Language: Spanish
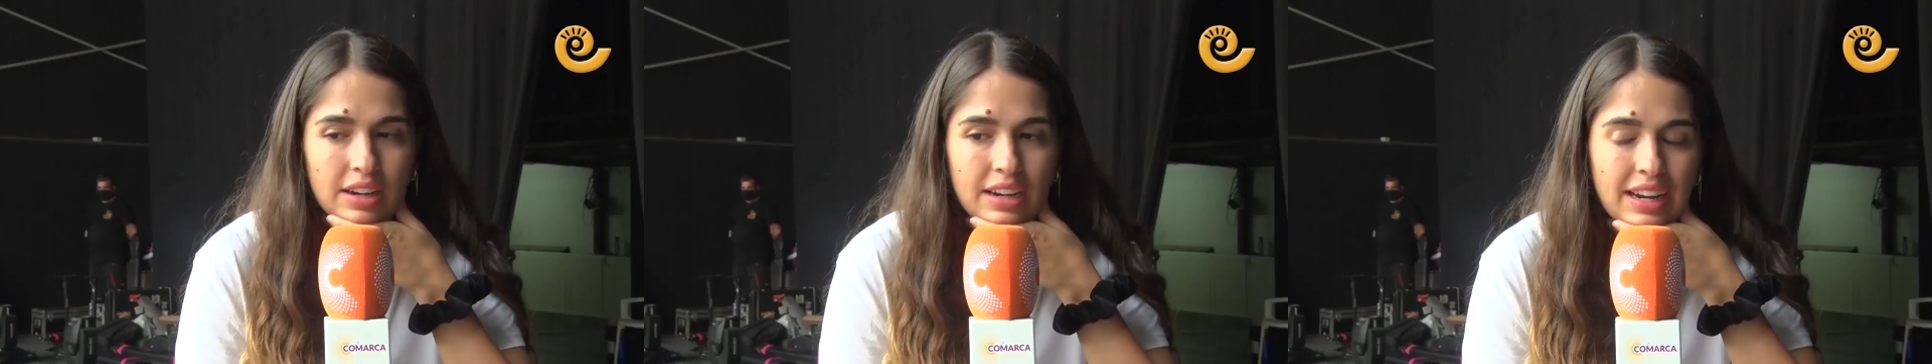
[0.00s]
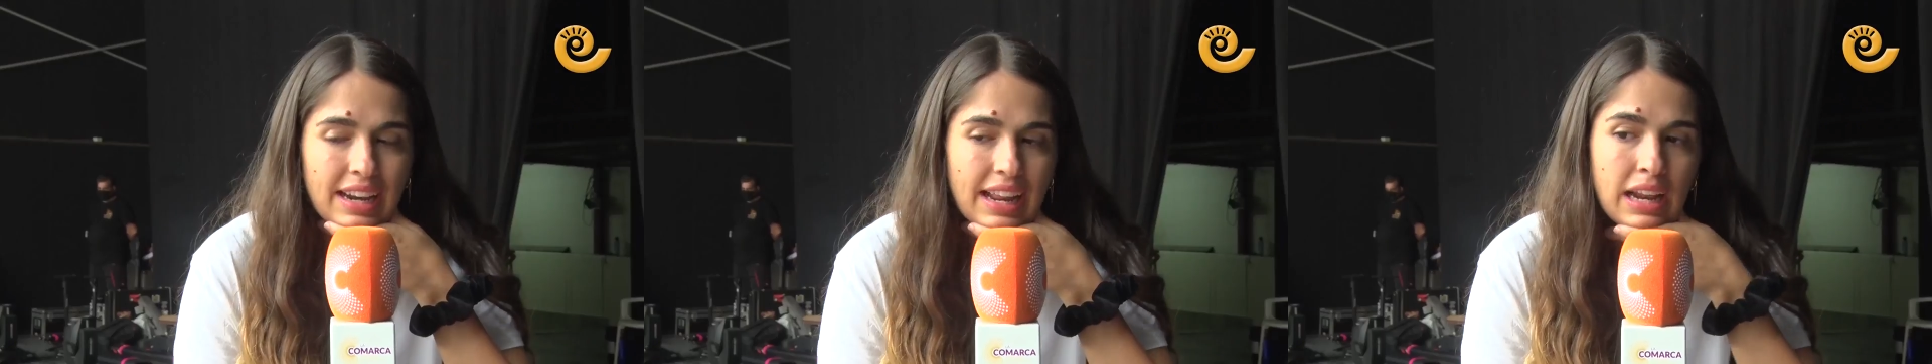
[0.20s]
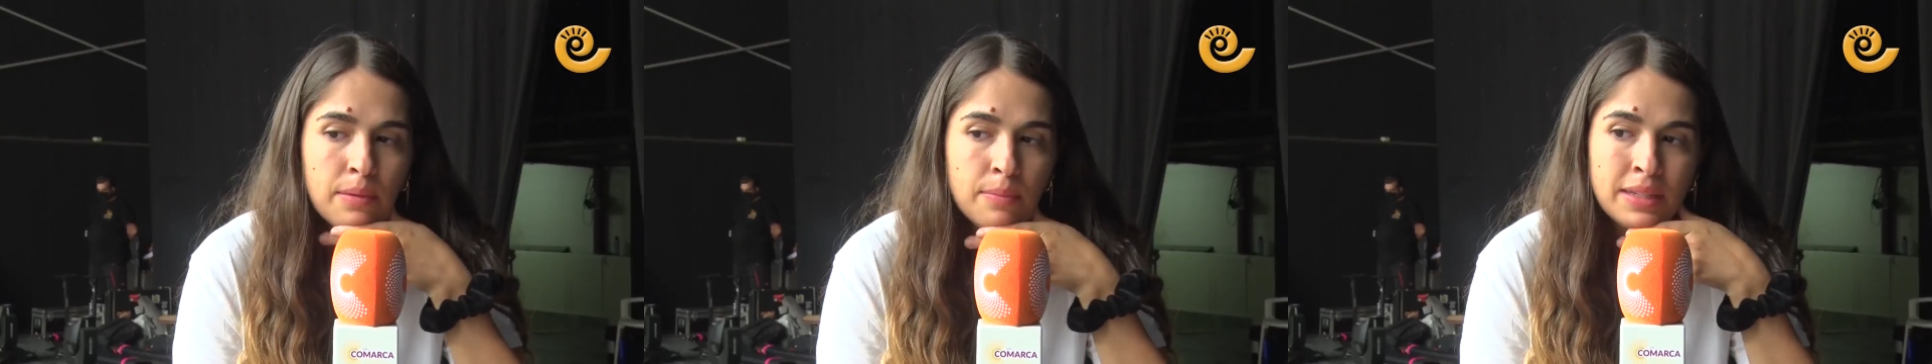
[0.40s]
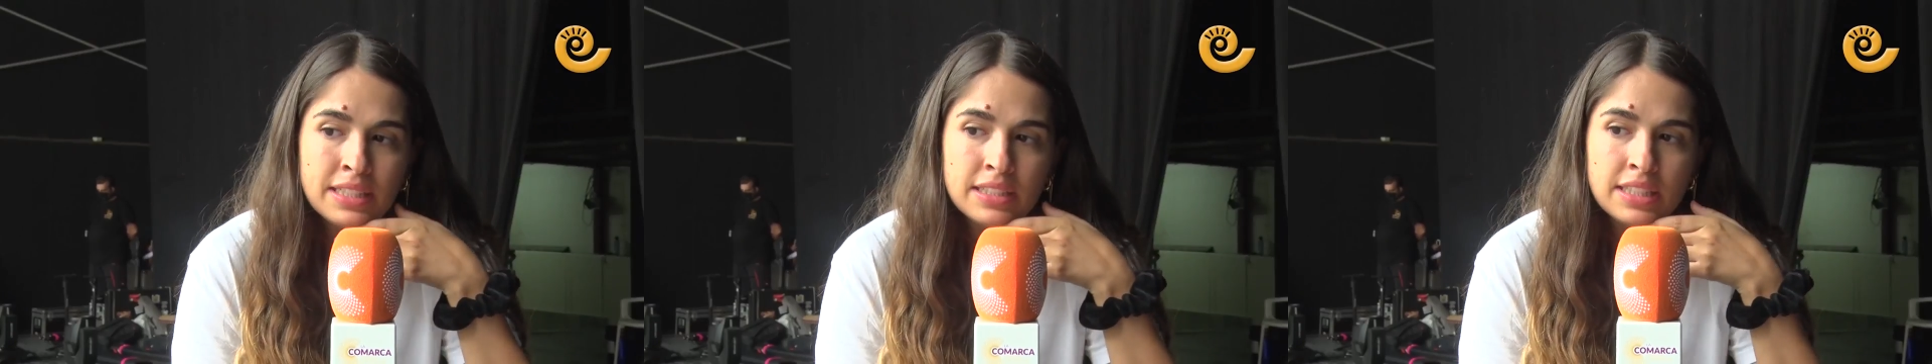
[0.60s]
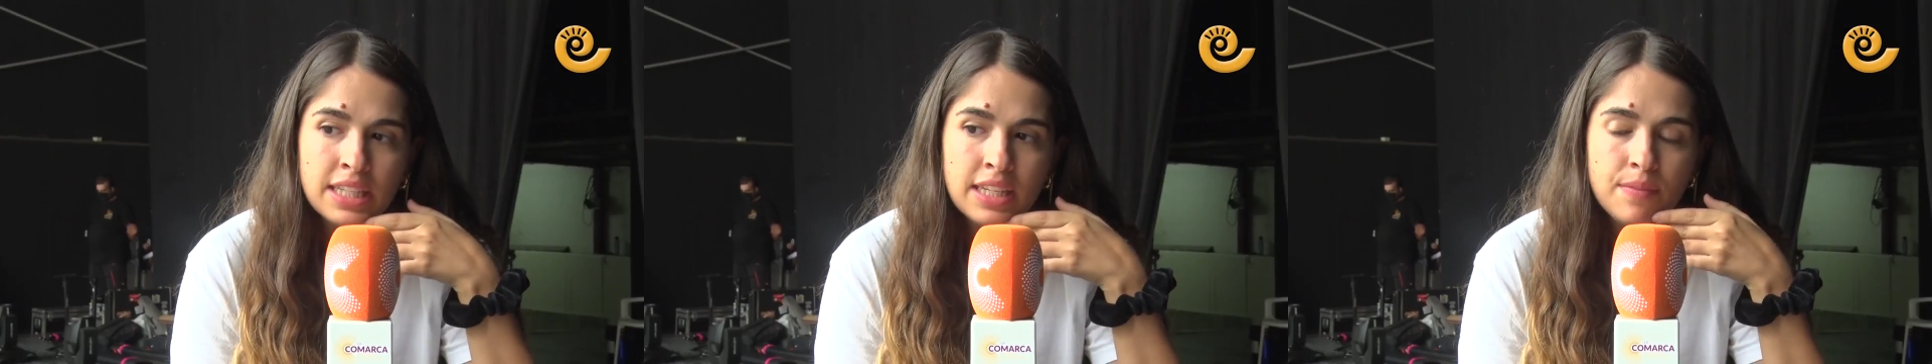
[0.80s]

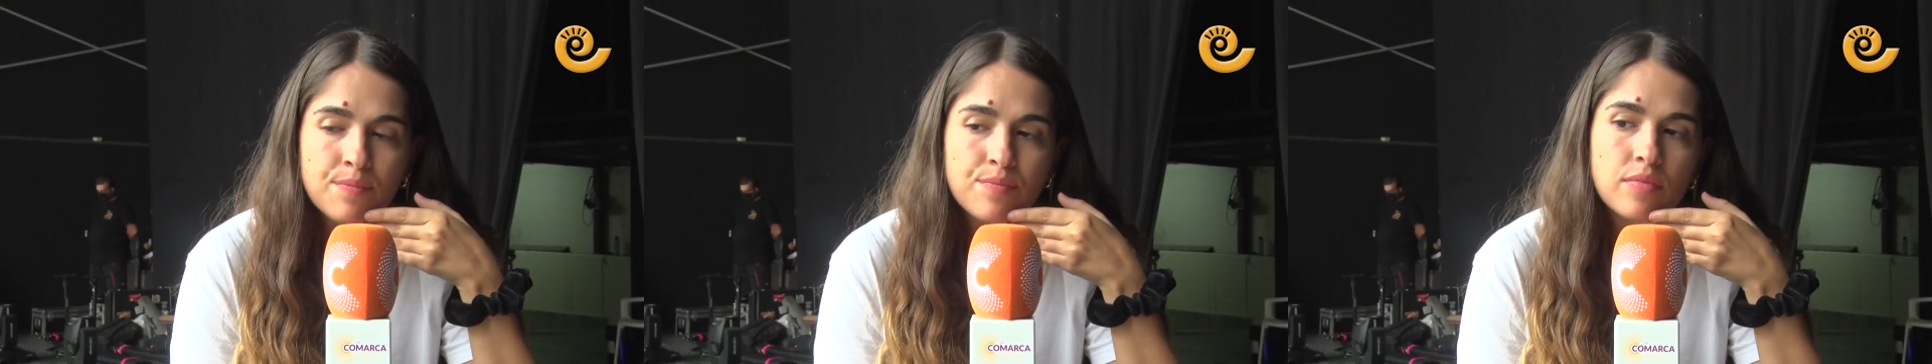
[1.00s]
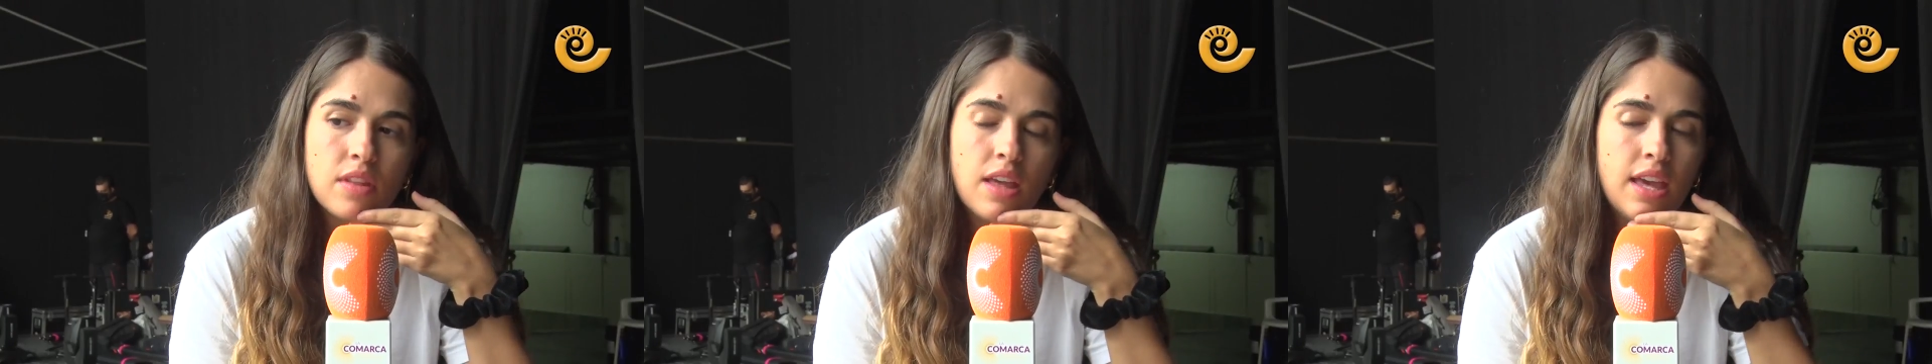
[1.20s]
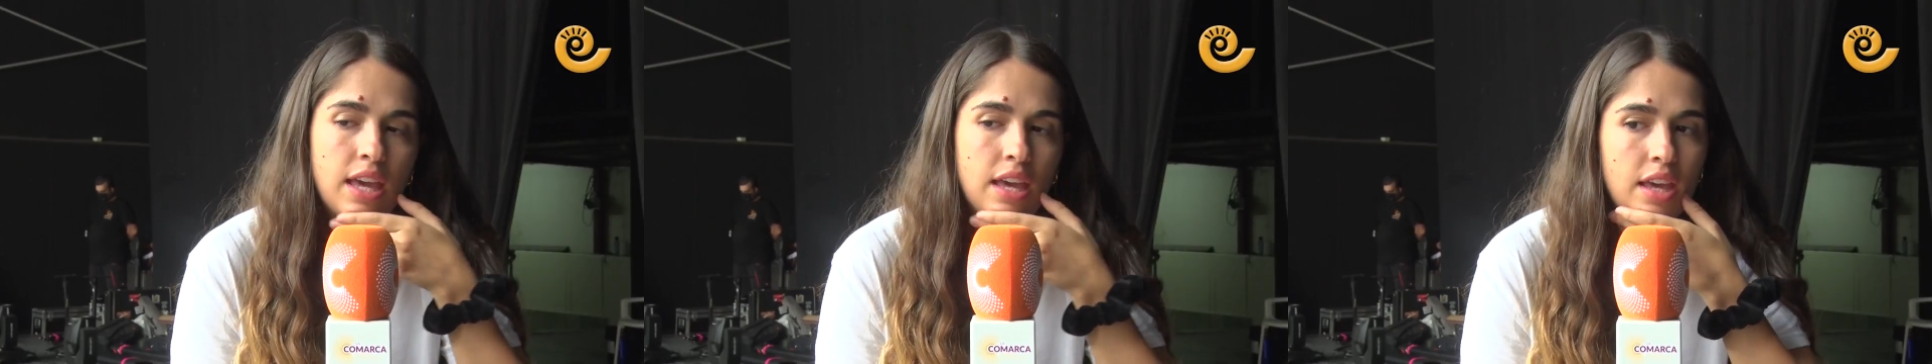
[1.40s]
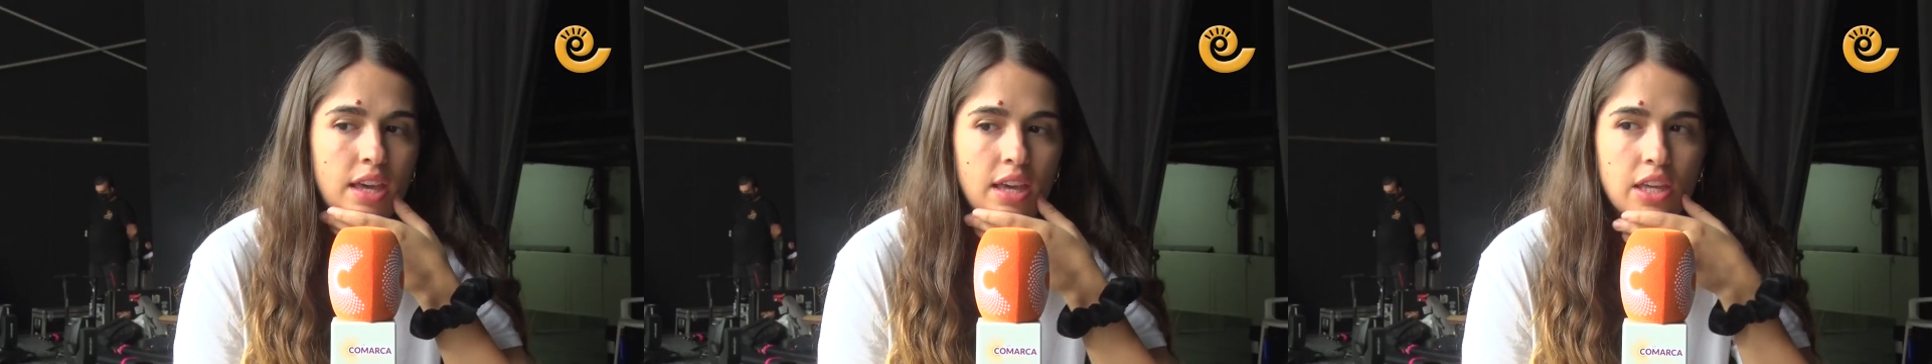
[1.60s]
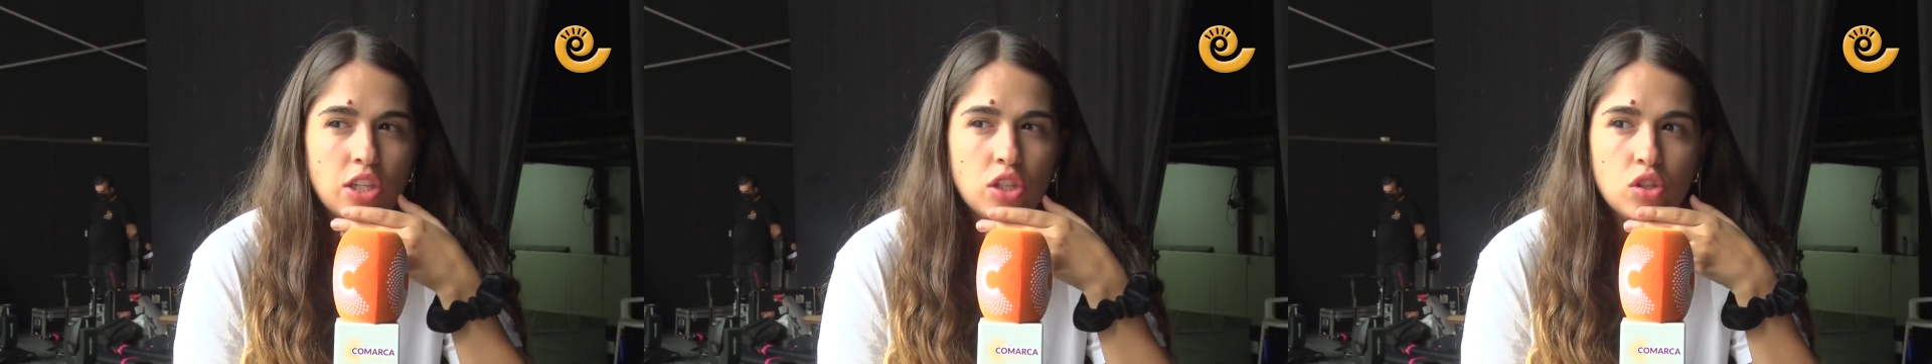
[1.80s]
Realmente,
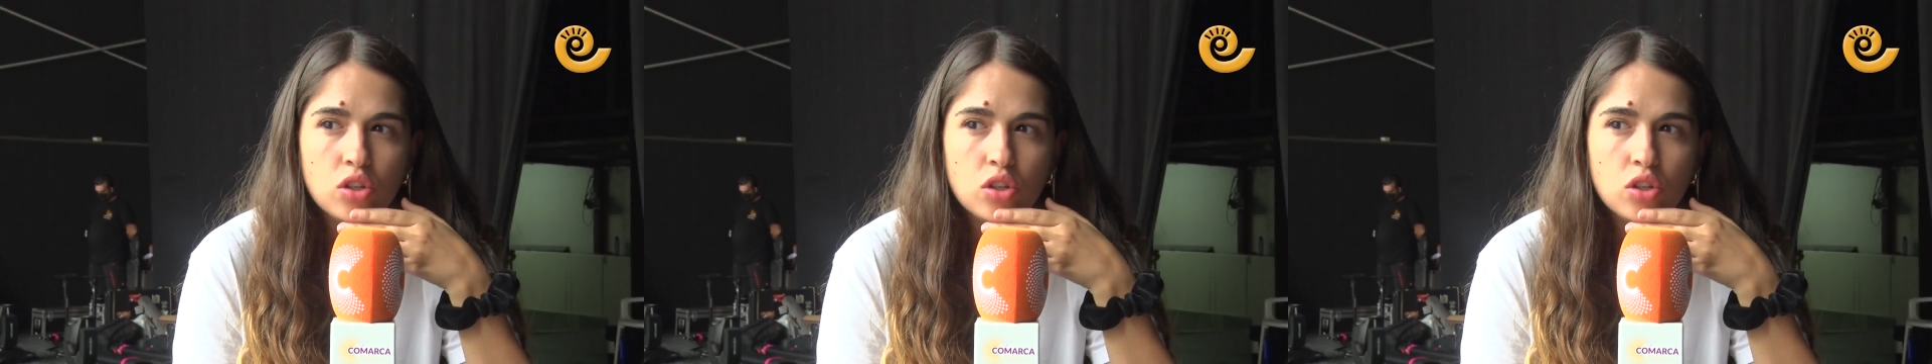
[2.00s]
eh,